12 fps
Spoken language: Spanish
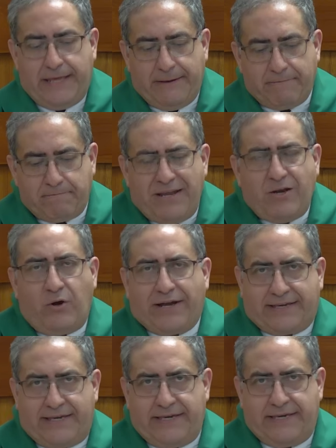pero
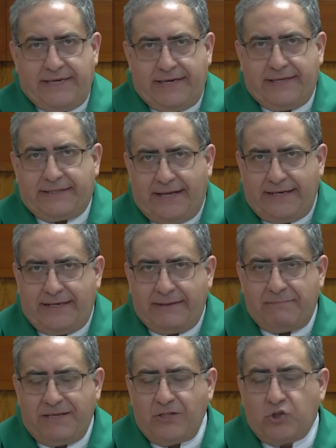aquí está el
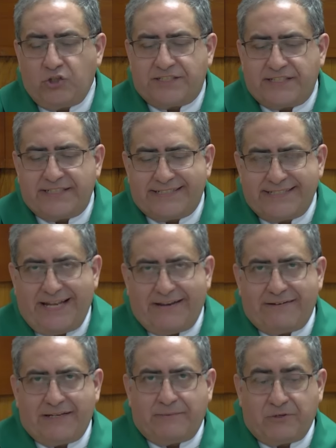elemento esencial,
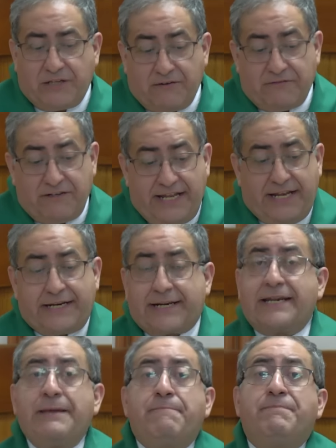¿verdad? Porque al final
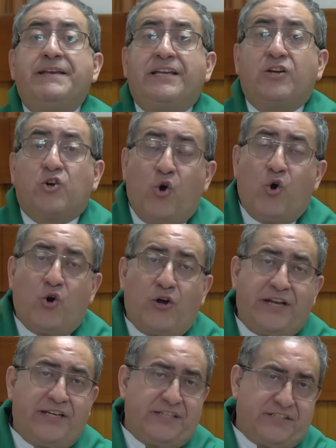replicó
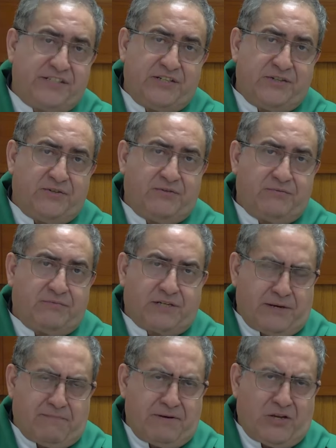Eliseo,
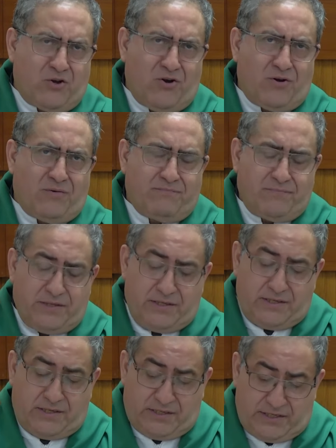replicó.
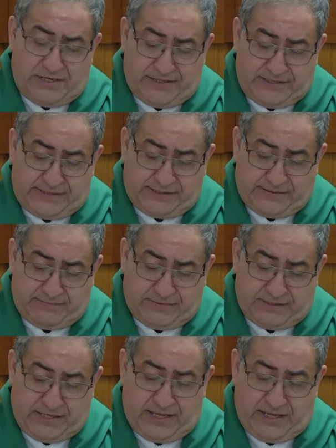Y le dice, te he